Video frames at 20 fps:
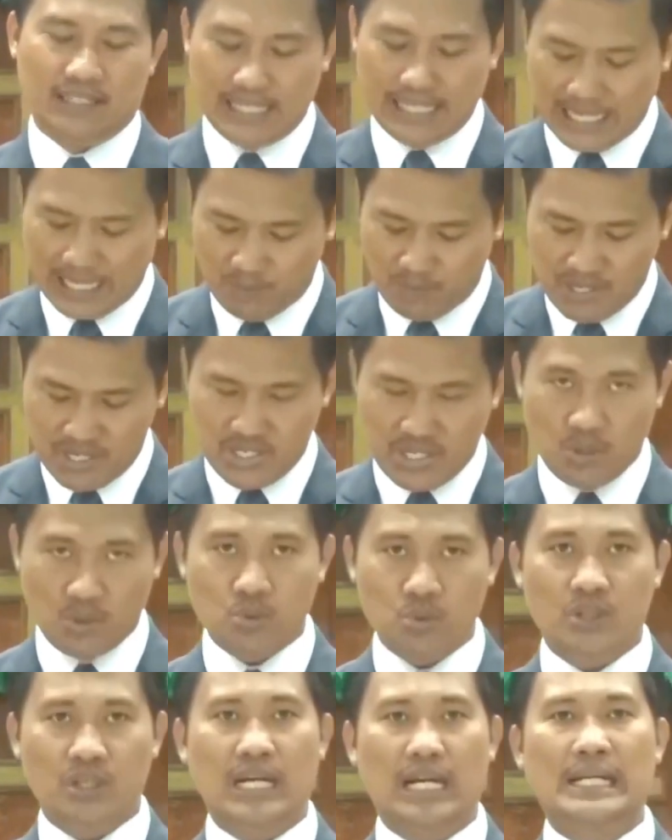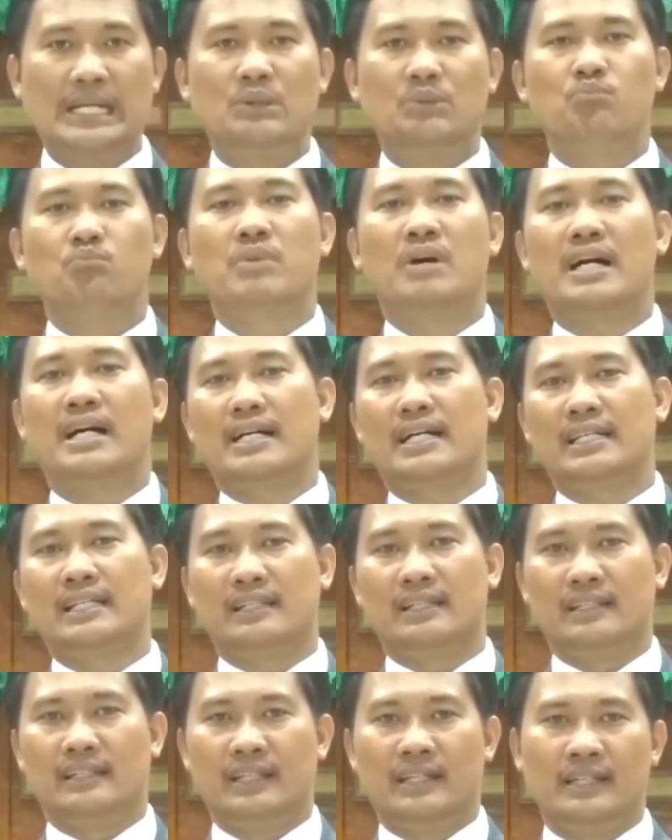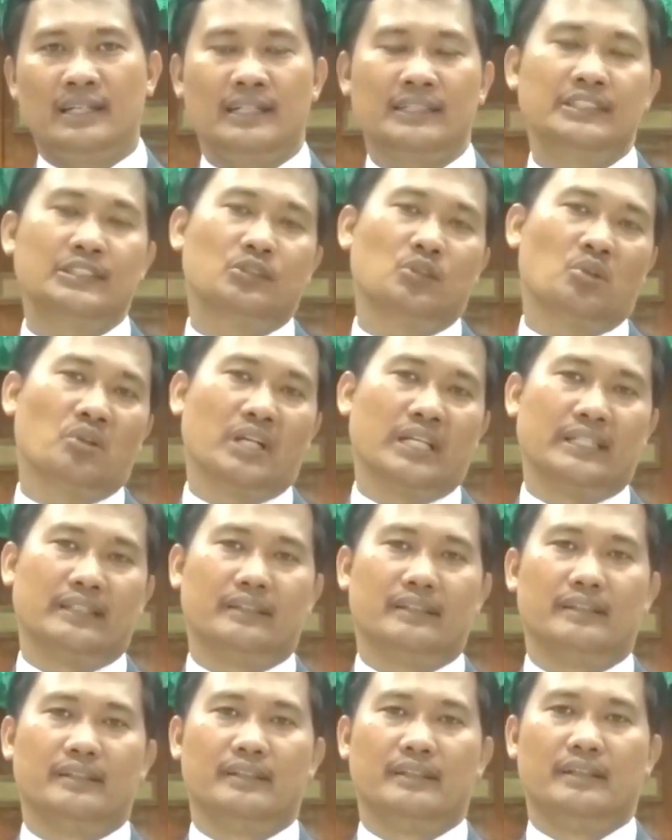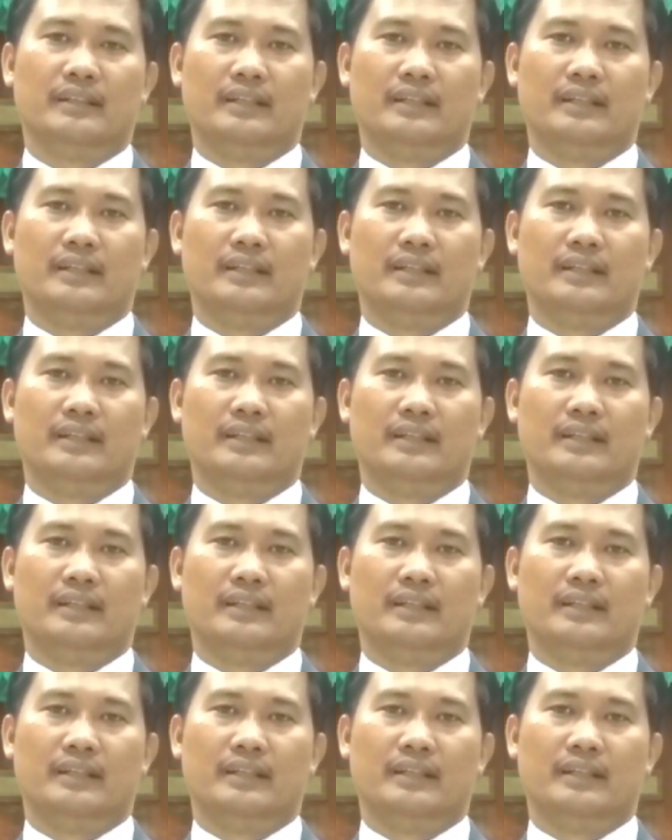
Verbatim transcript: dengan menjauhkan Baal dan Asitoret.